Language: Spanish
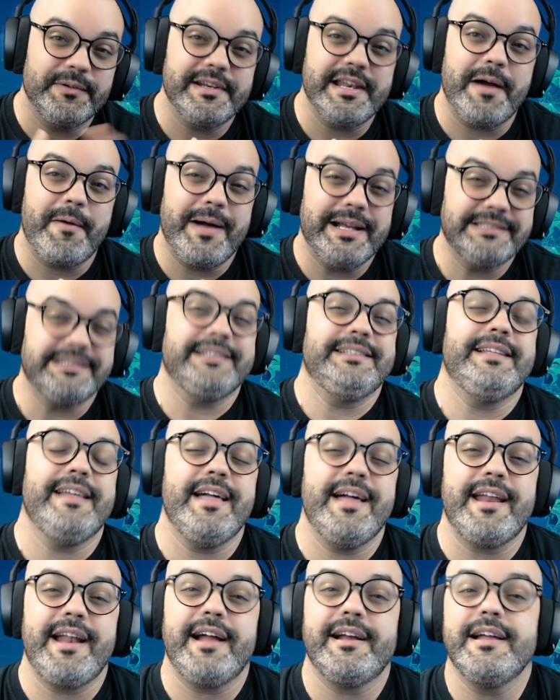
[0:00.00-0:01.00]
Las bases te
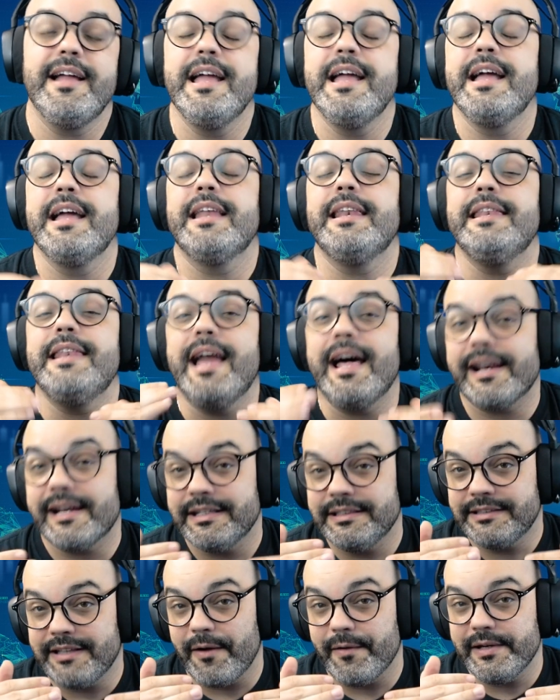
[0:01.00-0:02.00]
darán la
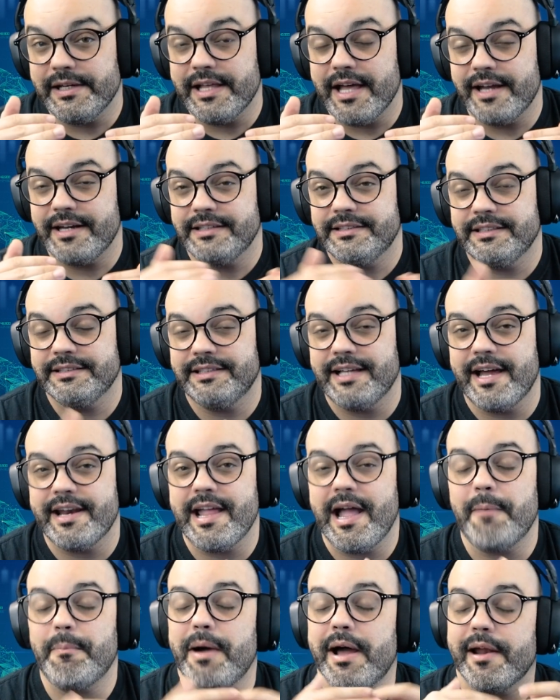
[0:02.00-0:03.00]
rentabilidad
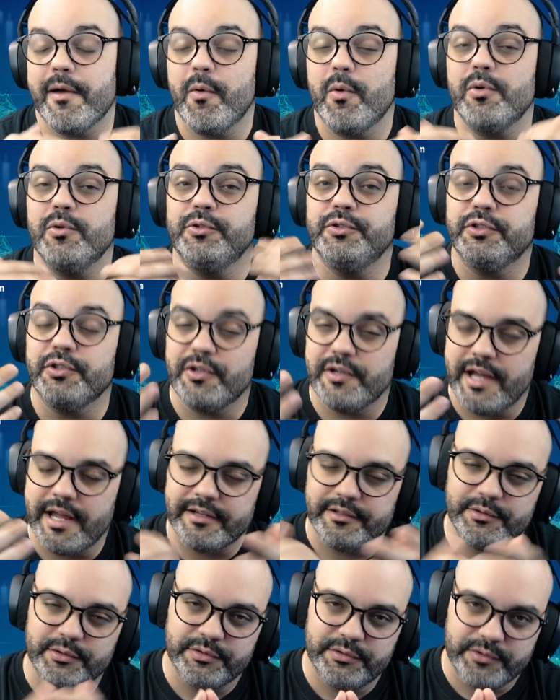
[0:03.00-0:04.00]
necesaria para evolucionar tus